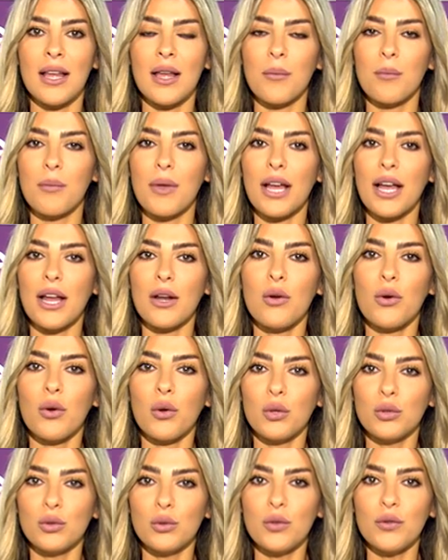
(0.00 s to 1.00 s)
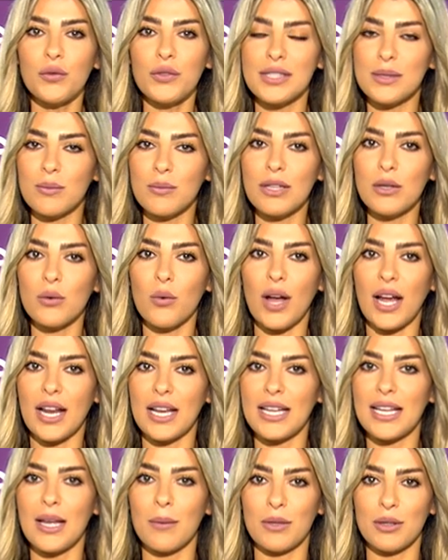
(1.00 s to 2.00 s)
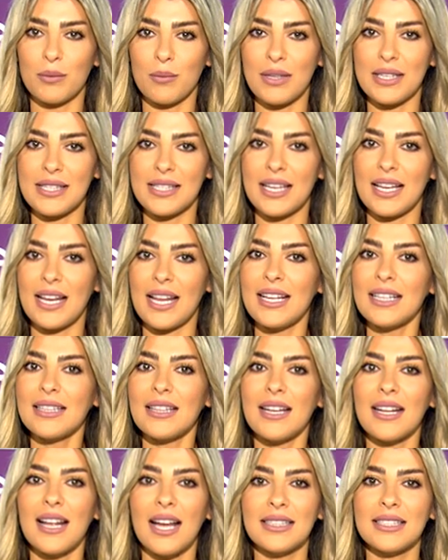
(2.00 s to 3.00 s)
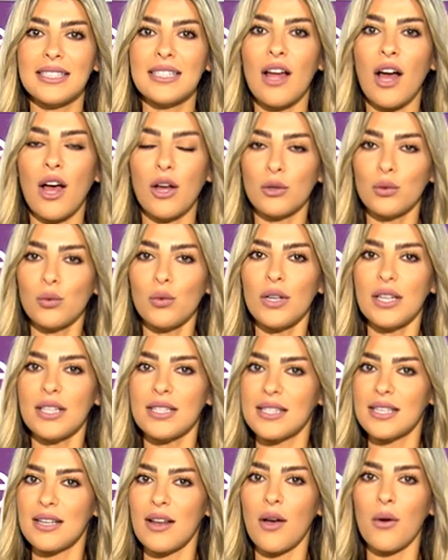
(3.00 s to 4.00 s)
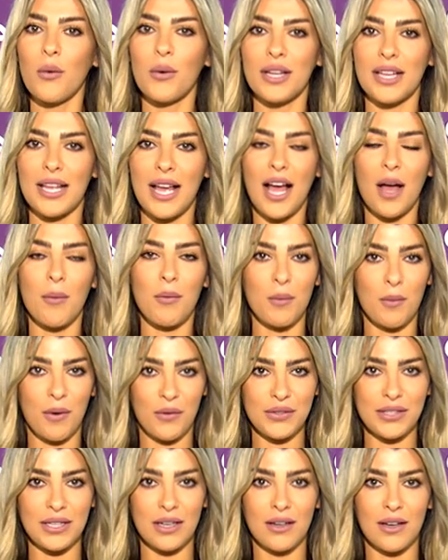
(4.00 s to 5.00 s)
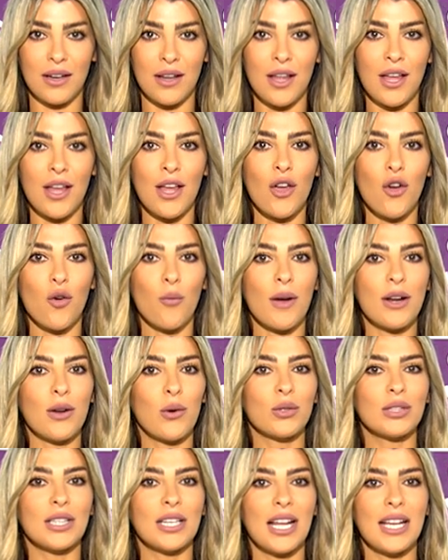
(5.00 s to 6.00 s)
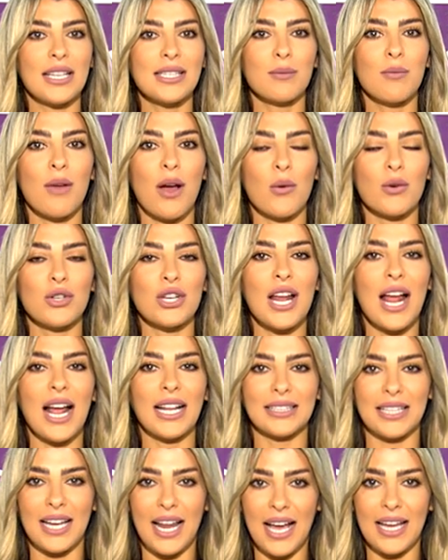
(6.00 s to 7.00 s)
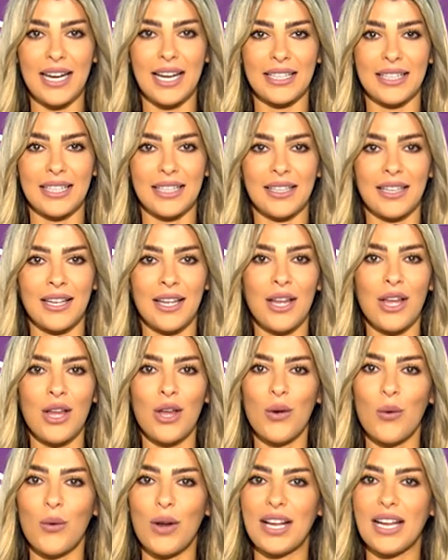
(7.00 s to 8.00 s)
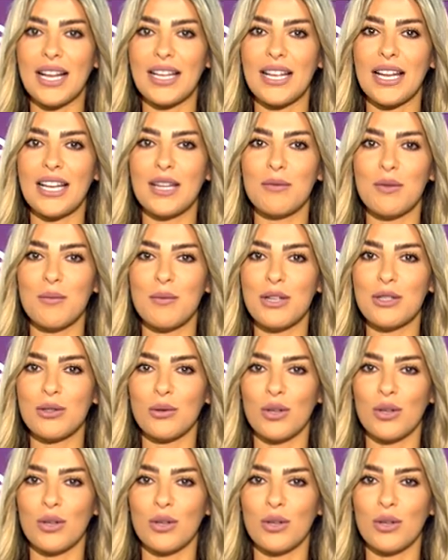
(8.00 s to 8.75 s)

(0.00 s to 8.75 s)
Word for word: بخلوا الغضروف سميك وخلايا متماسكة ليقدر يعطينا على طول انزلاق ورياحة بالمفصل وما نعود نحس بأوجاع عند الحركة ولكل يلي بيمارسوا